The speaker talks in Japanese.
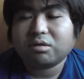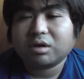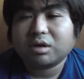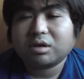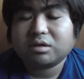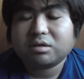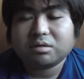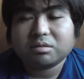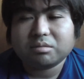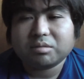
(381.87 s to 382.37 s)
がいいっ
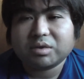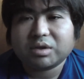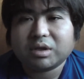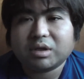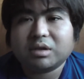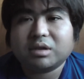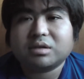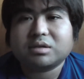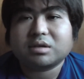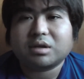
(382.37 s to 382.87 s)
ていうのもな
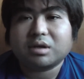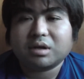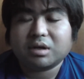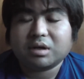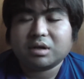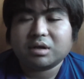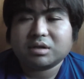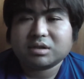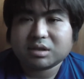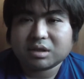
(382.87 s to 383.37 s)
いですか
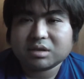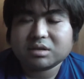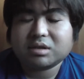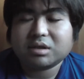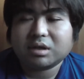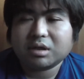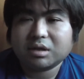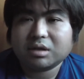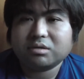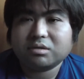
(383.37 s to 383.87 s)
ら賛成
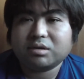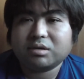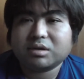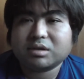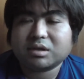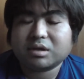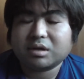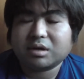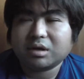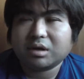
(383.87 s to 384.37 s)
派なので
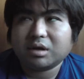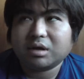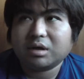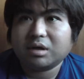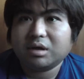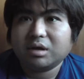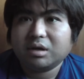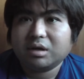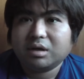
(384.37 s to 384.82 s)
すから